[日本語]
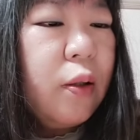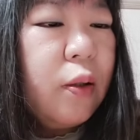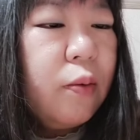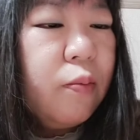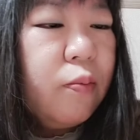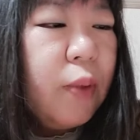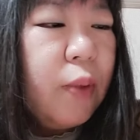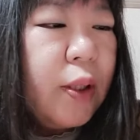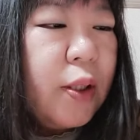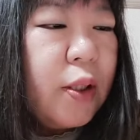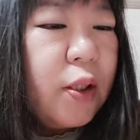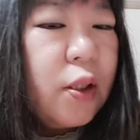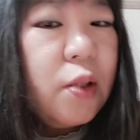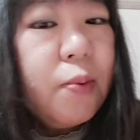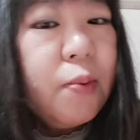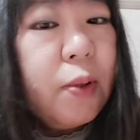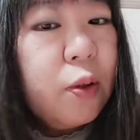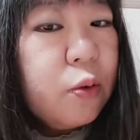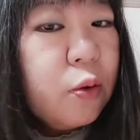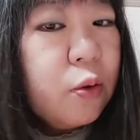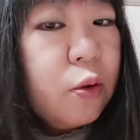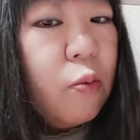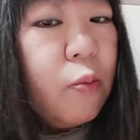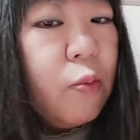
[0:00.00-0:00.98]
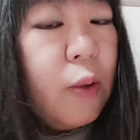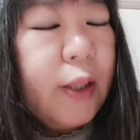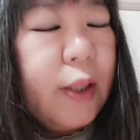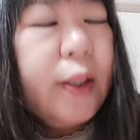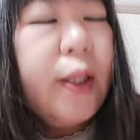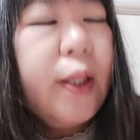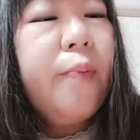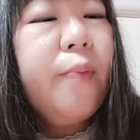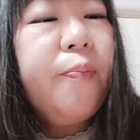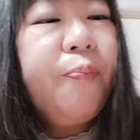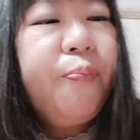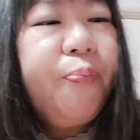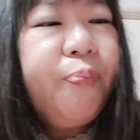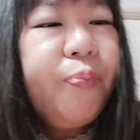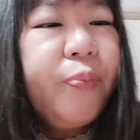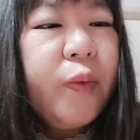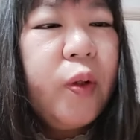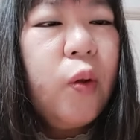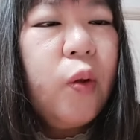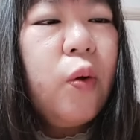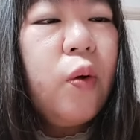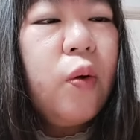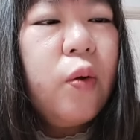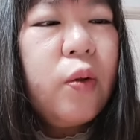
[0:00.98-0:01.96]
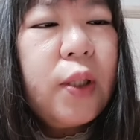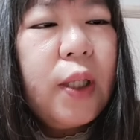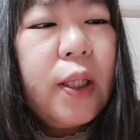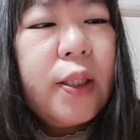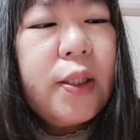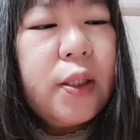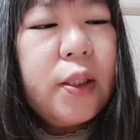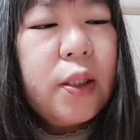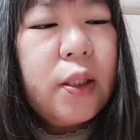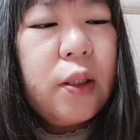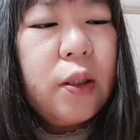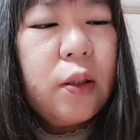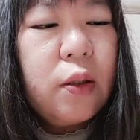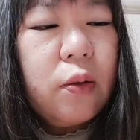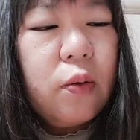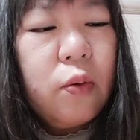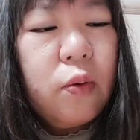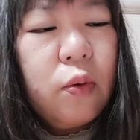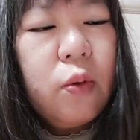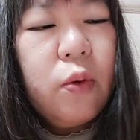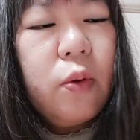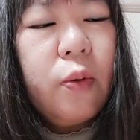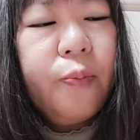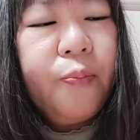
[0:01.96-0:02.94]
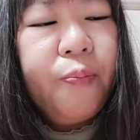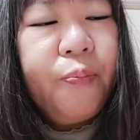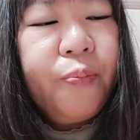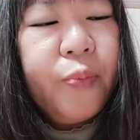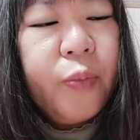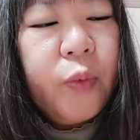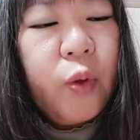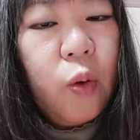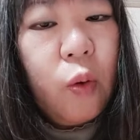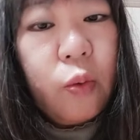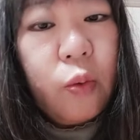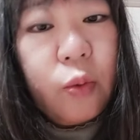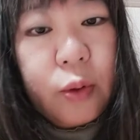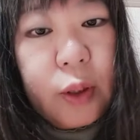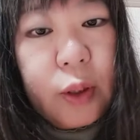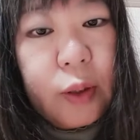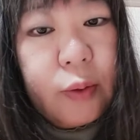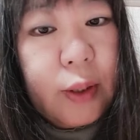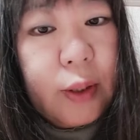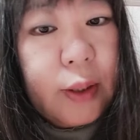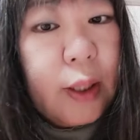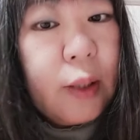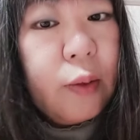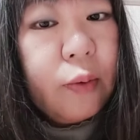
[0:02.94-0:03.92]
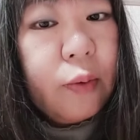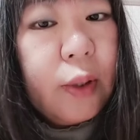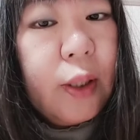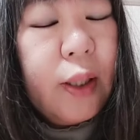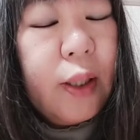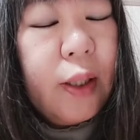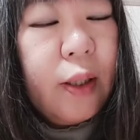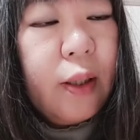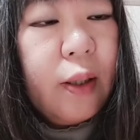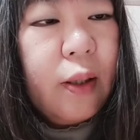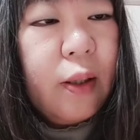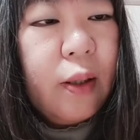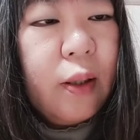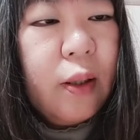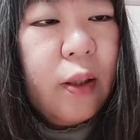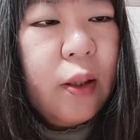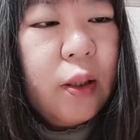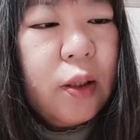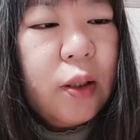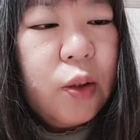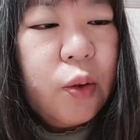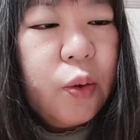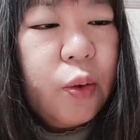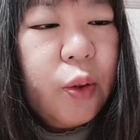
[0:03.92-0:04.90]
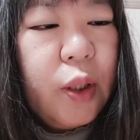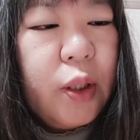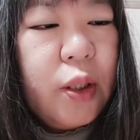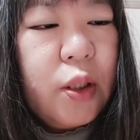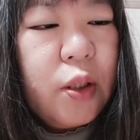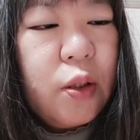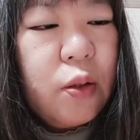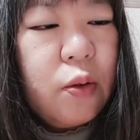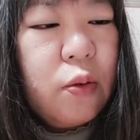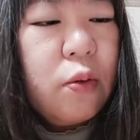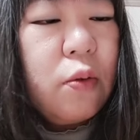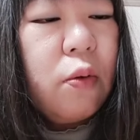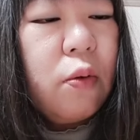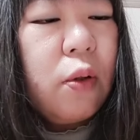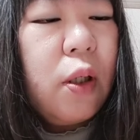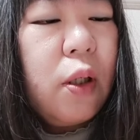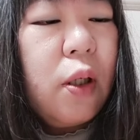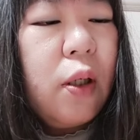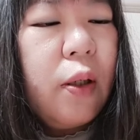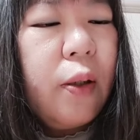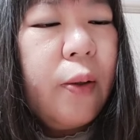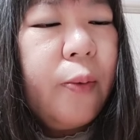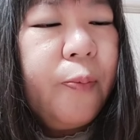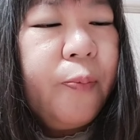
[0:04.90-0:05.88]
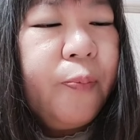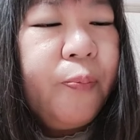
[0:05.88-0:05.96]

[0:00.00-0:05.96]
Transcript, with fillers: まあ、五つ葉のクローバーかな、の写真を送ってくれたので、それにするとか、